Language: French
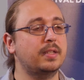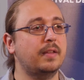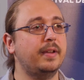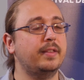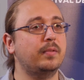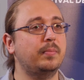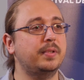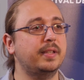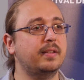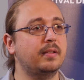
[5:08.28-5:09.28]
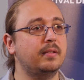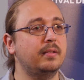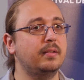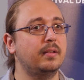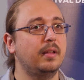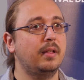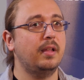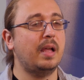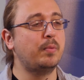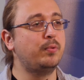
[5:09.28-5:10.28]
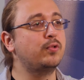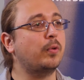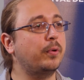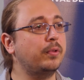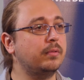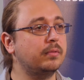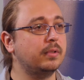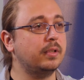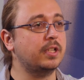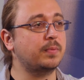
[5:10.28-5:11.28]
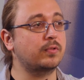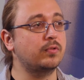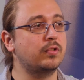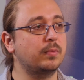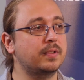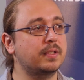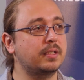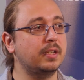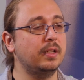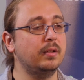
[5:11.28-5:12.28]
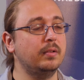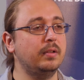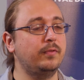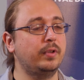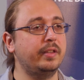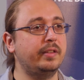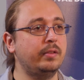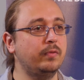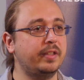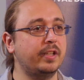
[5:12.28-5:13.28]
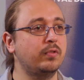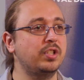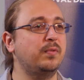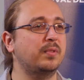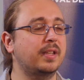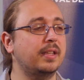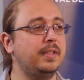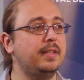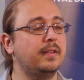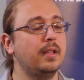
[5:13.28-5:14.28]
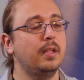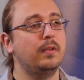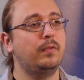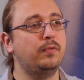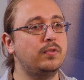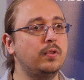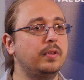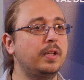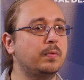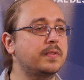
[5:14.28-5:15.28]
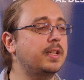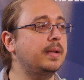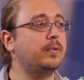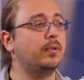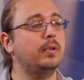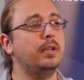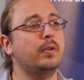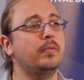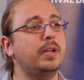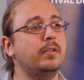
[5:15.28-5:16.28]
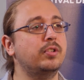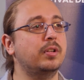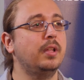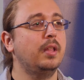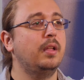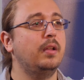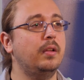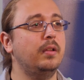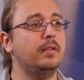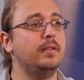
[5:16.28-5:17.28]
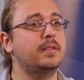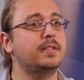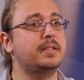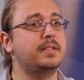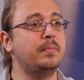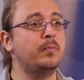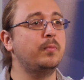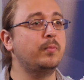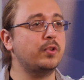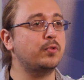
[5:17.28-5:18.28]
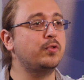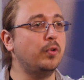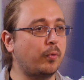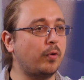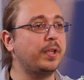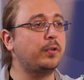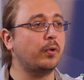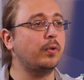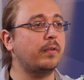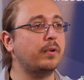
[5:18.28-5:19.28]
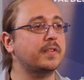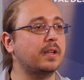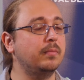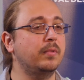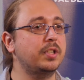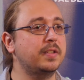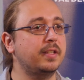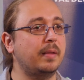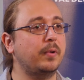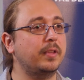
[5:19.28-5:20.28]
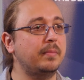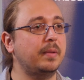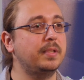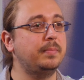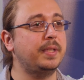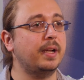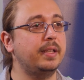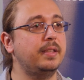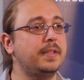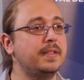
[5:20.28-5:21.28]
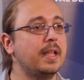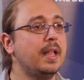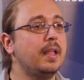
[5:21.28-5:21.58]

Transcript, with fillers: ça va être peut-être un peu plus surprenant. Et je pense que justement, euh, vu que les nouvelles technologies vont très vite, fusionnent des concepts, euh, les remélangent, moi je suis le premier curieux à voir ça. Moi j'essaie d'apporter ma petite pierre à l'édifice,